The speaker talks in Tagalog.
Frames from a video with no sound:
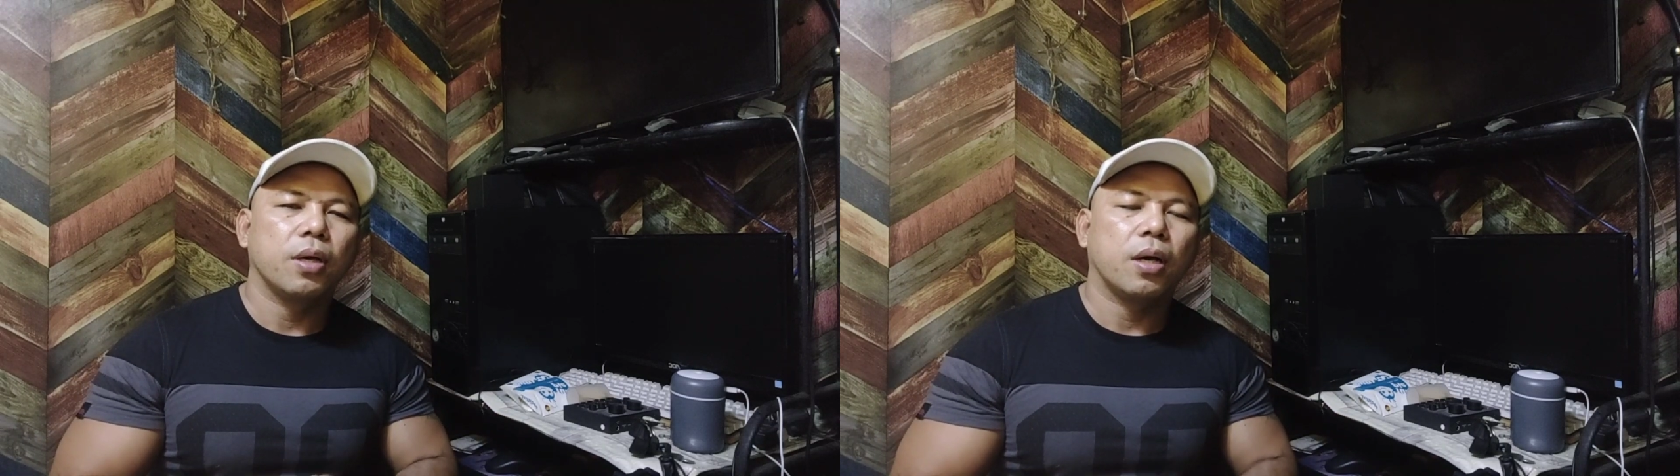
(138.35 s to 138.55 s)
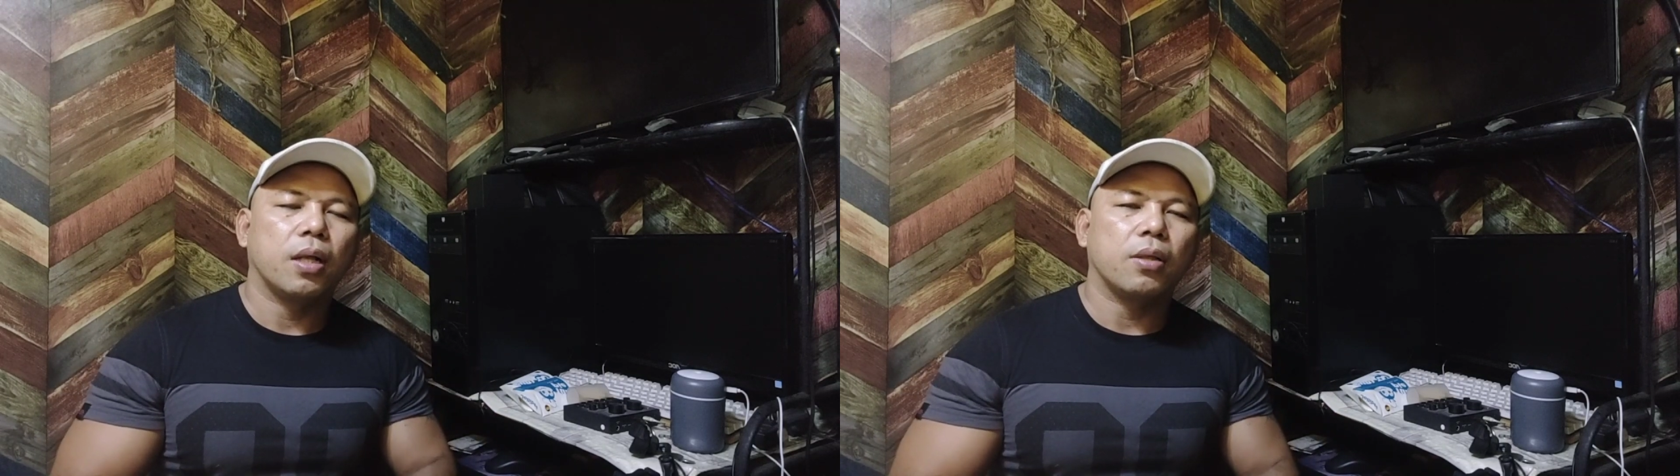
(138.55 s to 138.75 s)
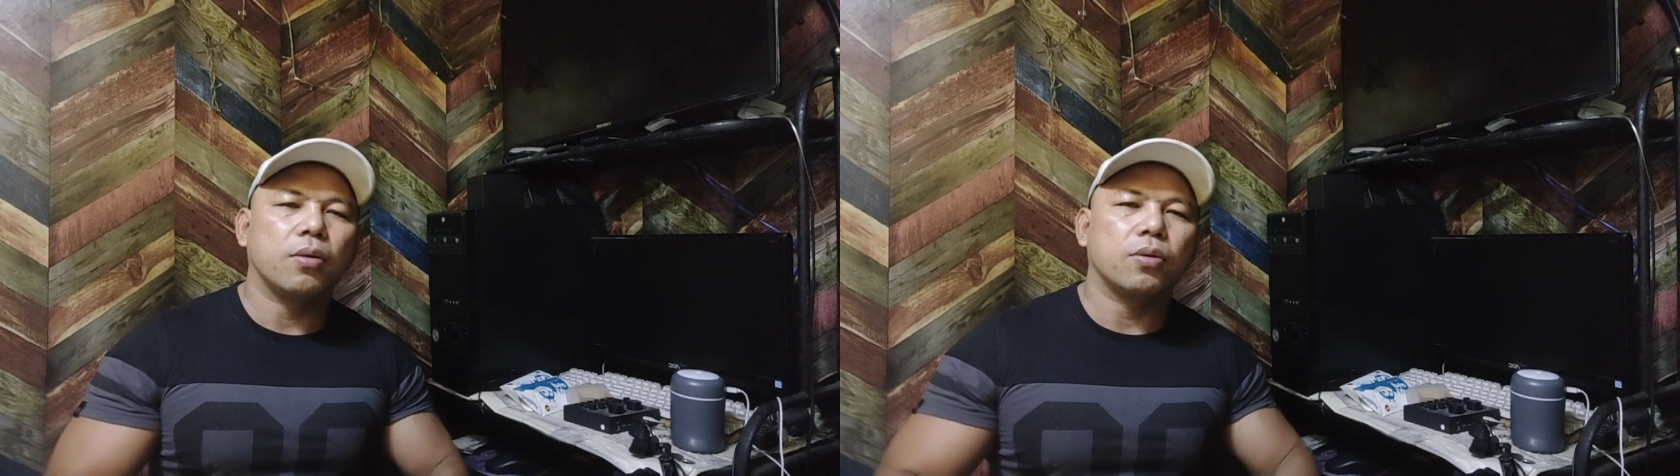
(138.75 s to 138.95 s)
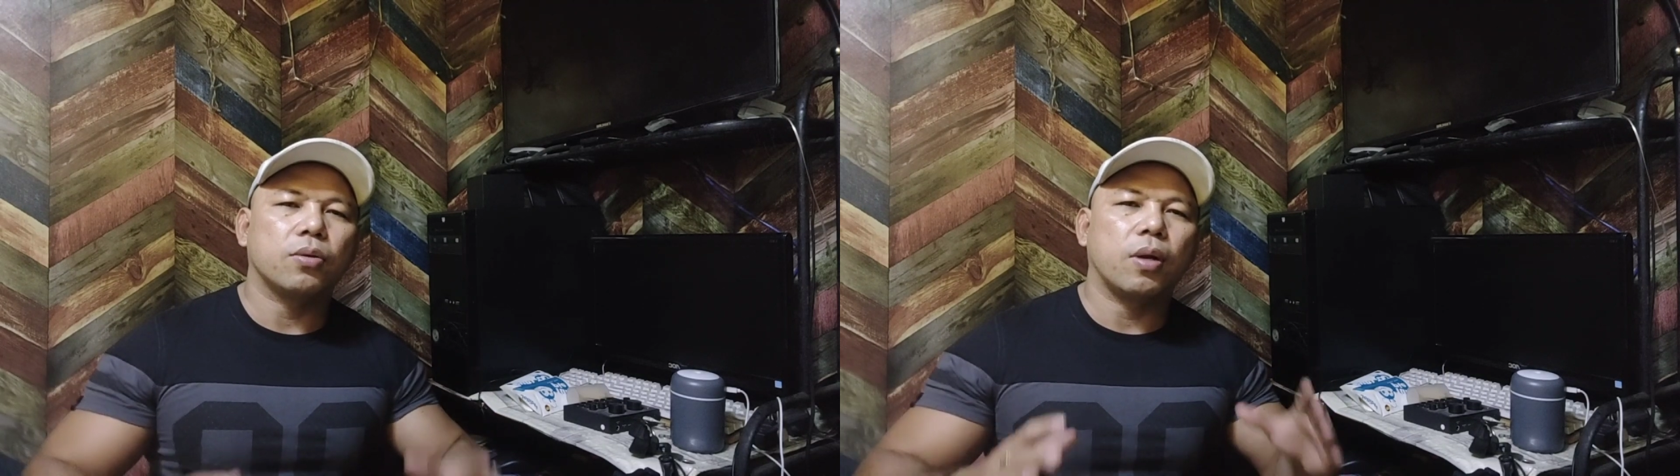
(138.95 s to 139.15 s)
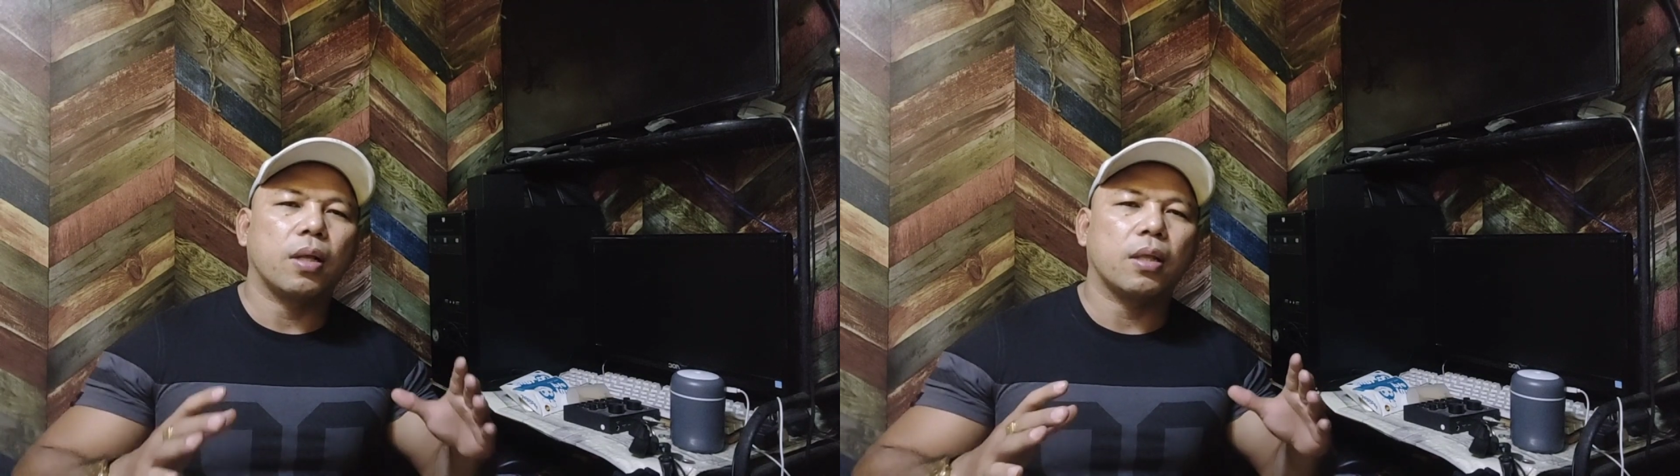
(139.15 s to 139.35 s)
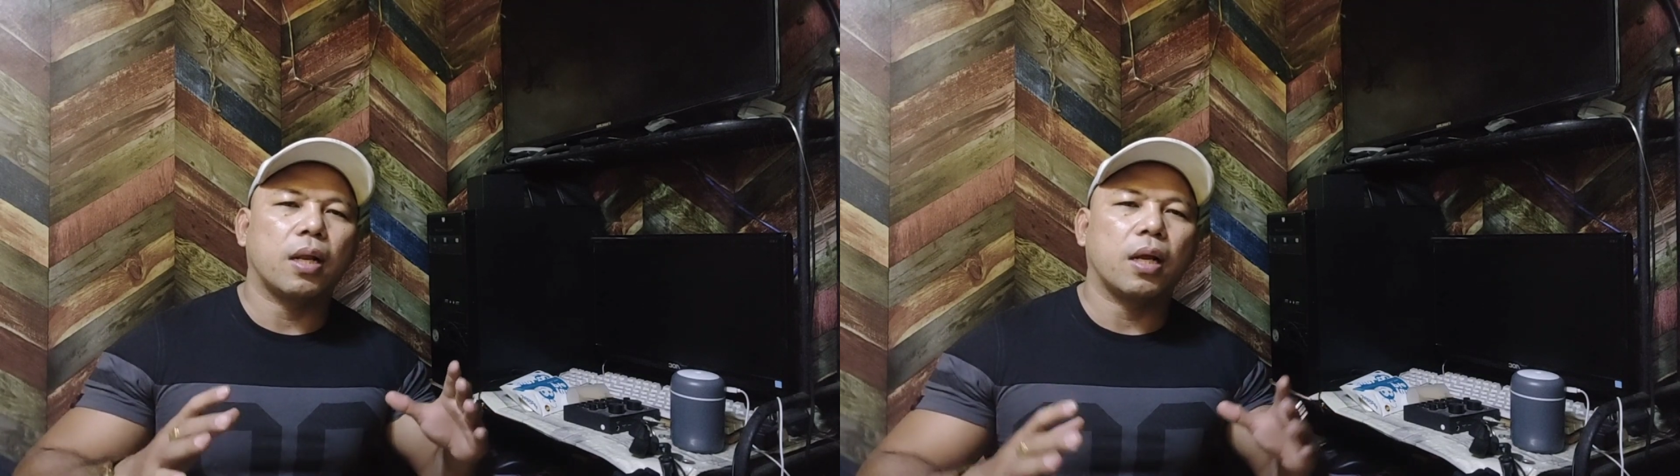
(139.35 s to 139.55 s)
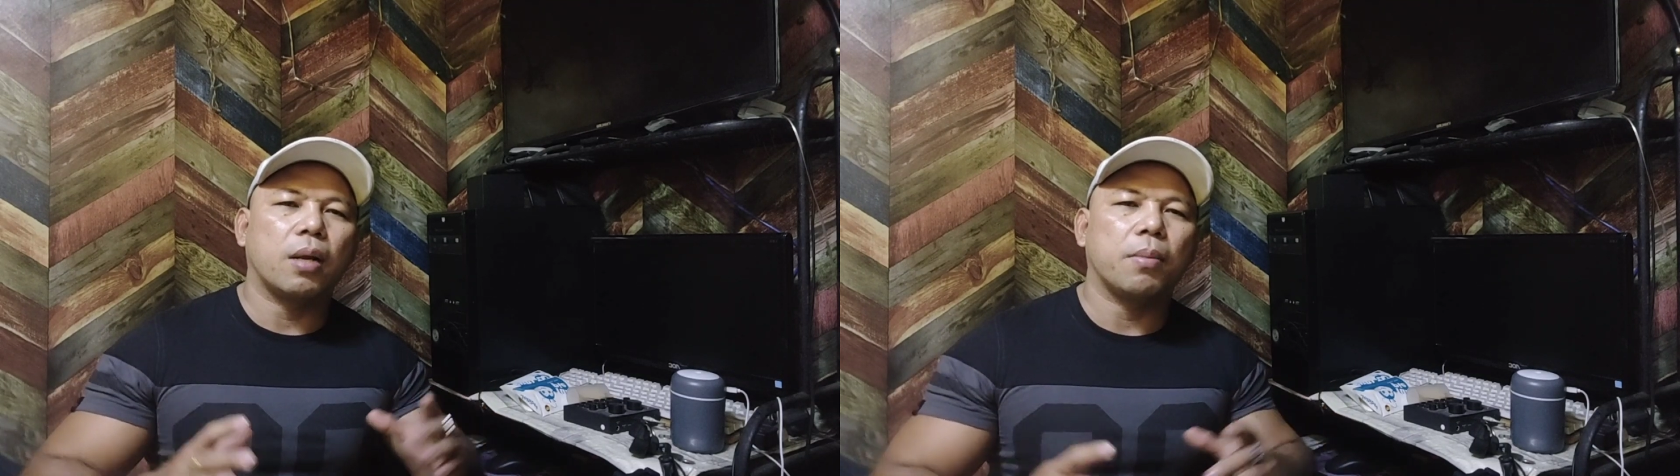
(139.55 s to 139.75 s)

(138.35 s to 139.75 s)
at gusto lang talaga